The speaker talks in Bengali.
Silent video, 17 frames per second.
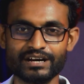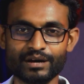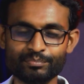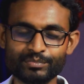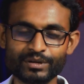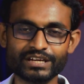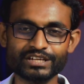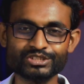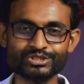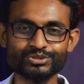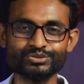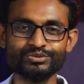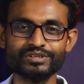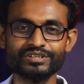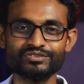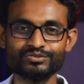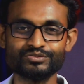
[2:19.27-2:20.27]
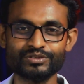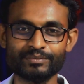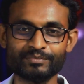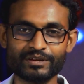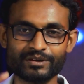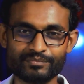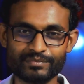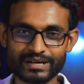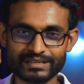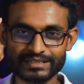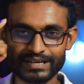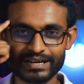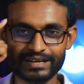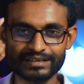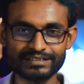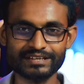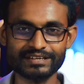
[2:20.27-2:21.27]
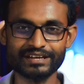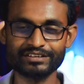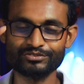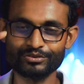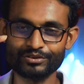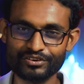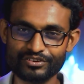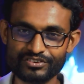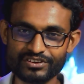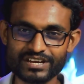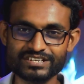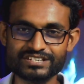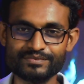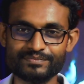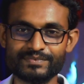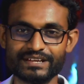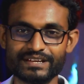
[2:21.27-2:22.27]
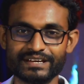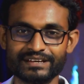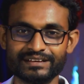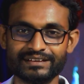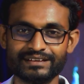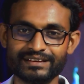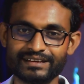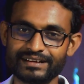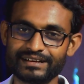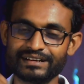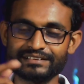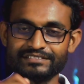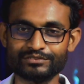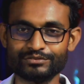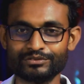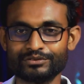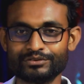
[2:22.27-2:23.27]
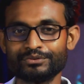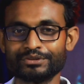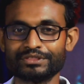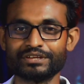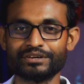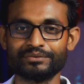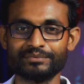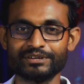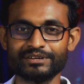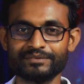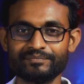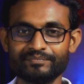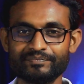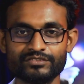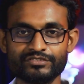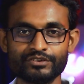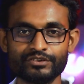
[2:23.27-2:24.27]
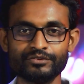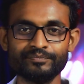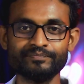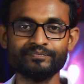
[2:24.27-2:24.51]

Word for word: আপনাকে শুধু একটু আপনার মাথা খাটিয়ে একটু ক্রিয়েটিভলি কাজগুলো করতে হবে সো